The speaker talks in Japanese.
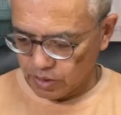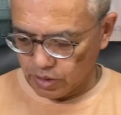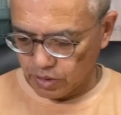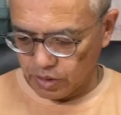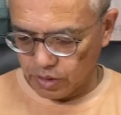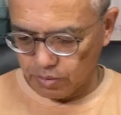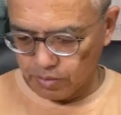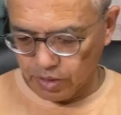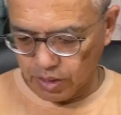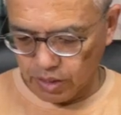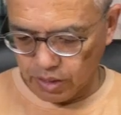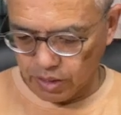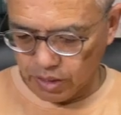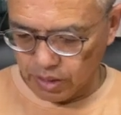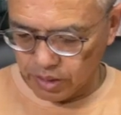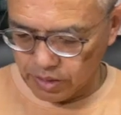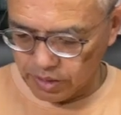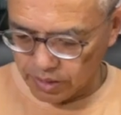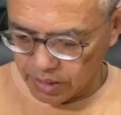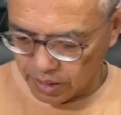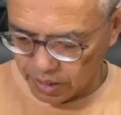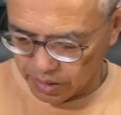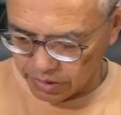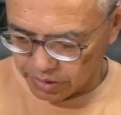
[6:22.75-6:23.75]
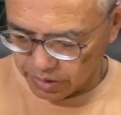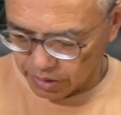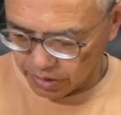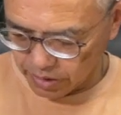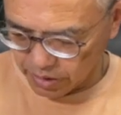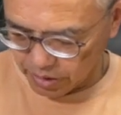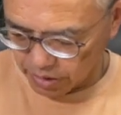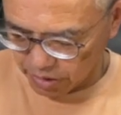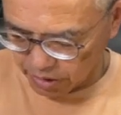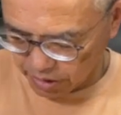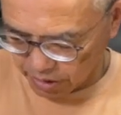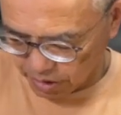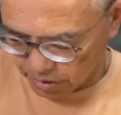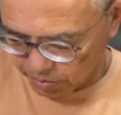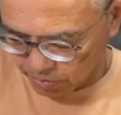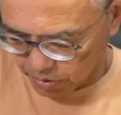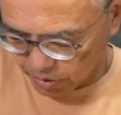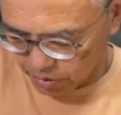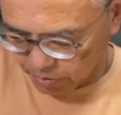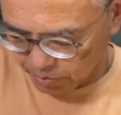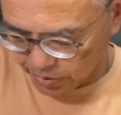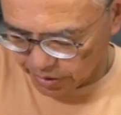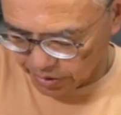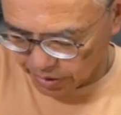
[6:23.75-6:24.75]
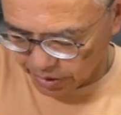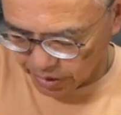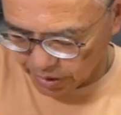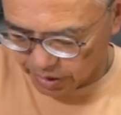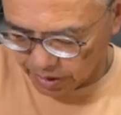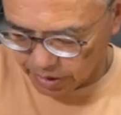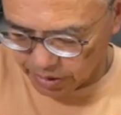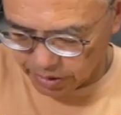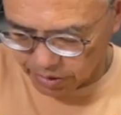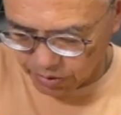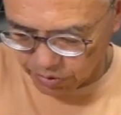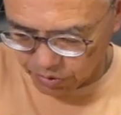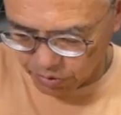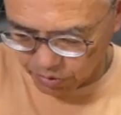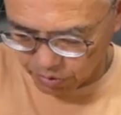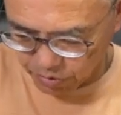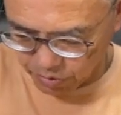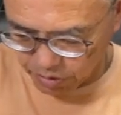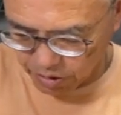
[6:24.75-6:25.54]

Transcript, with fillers: 今探したらねエボルバーしかないんですよ。